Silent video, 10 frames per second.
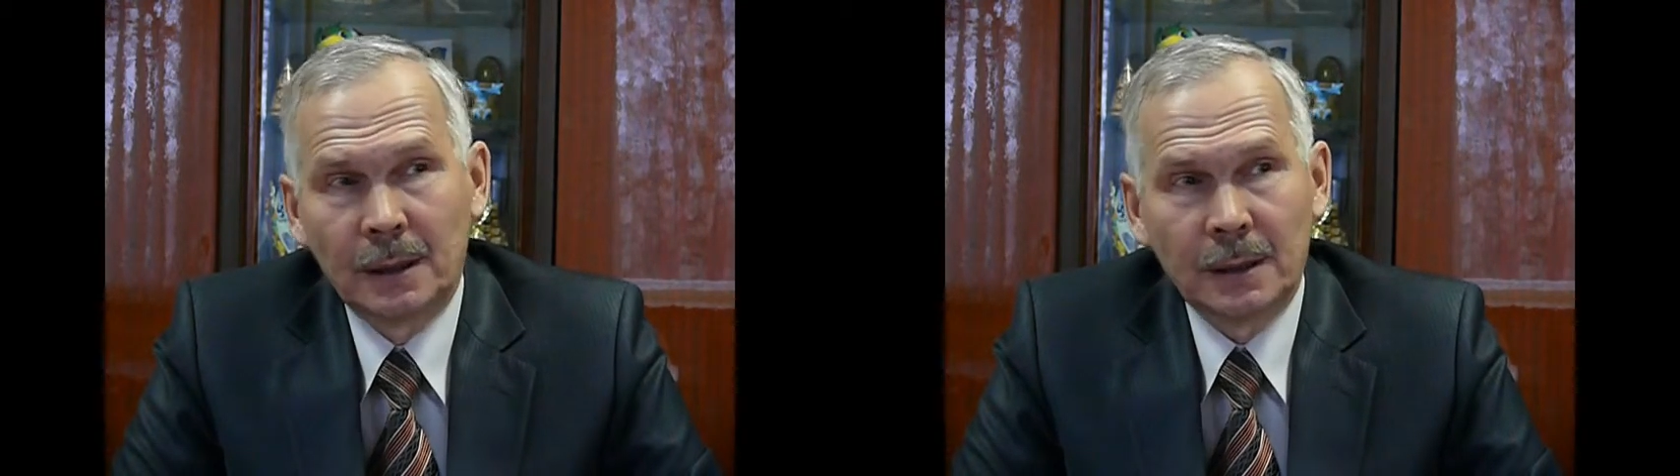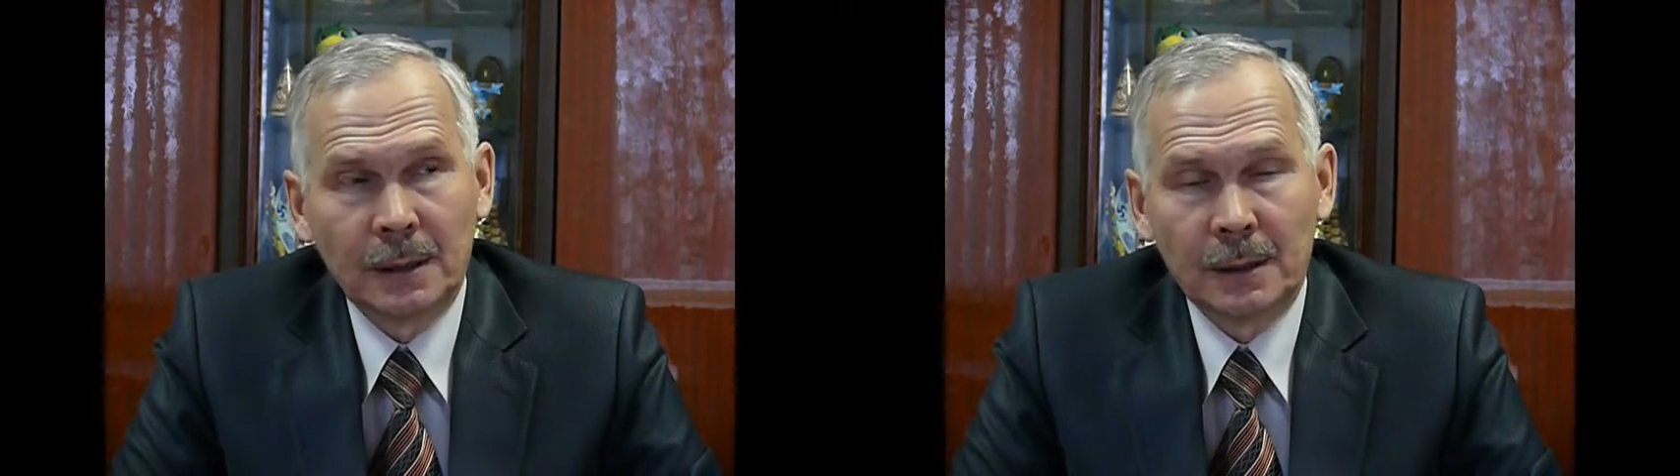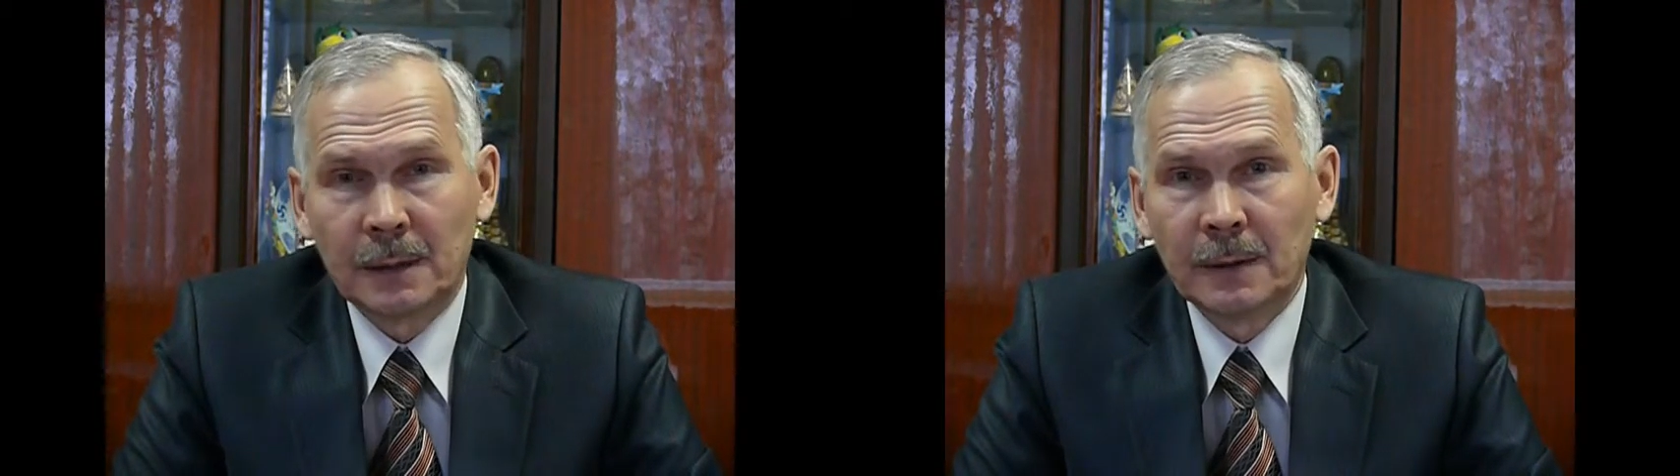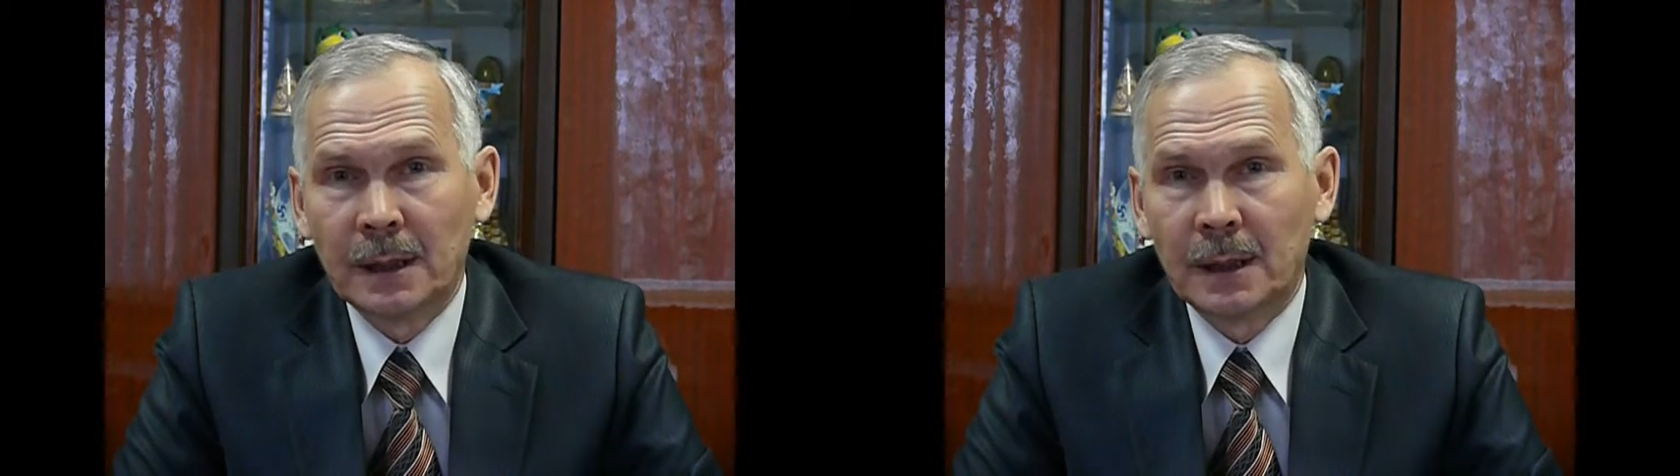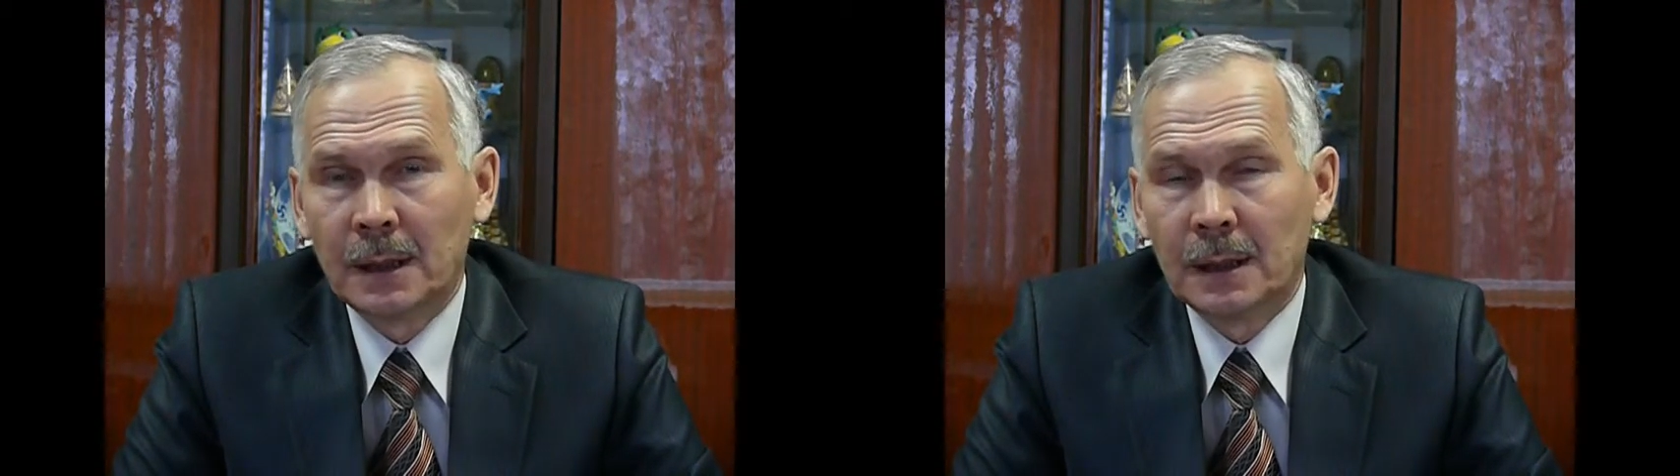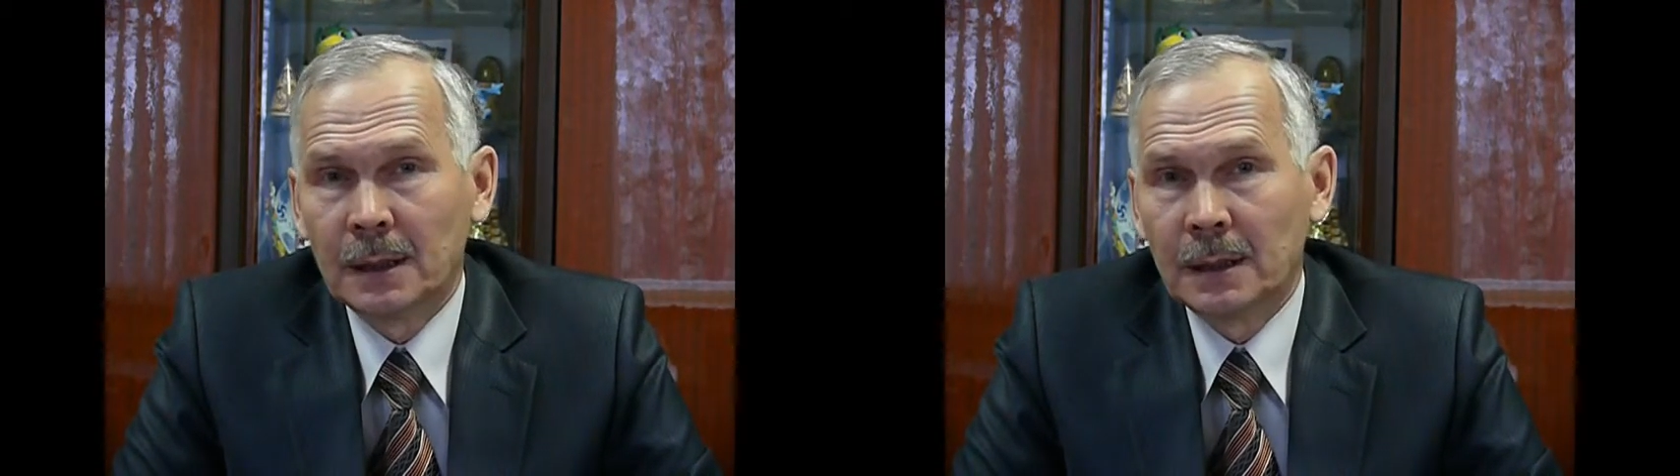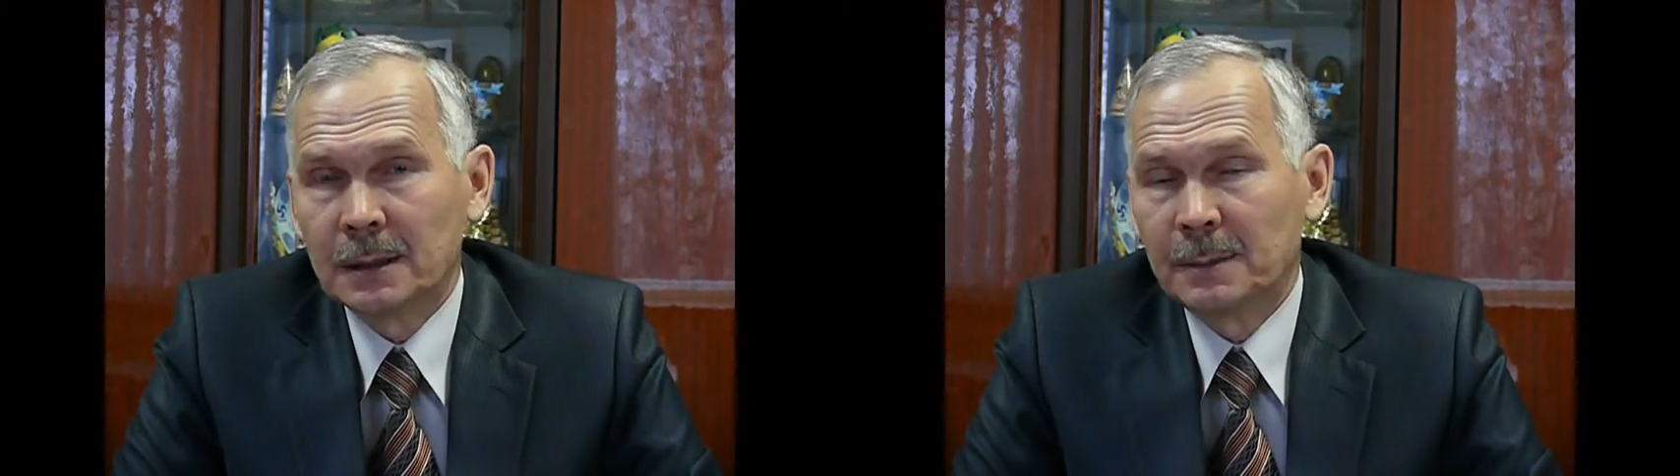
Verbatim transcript: э, своих э,